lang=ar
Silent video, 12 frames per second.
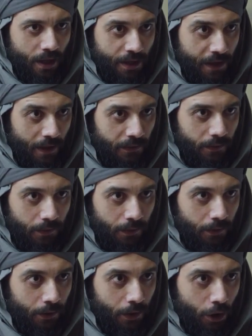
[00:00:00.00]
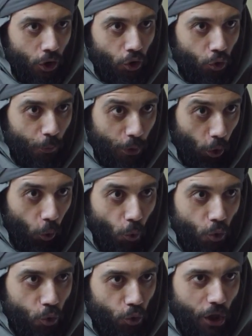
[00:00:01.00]
إذا تبيح
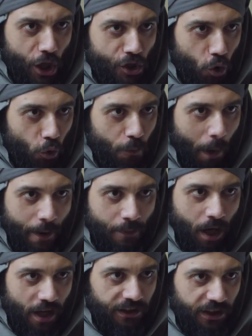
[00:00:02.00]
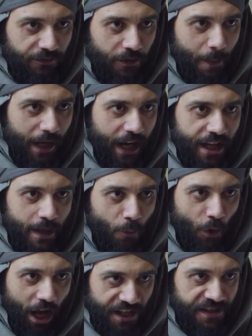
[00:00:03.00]
وجود رجل مع امرأة في مكان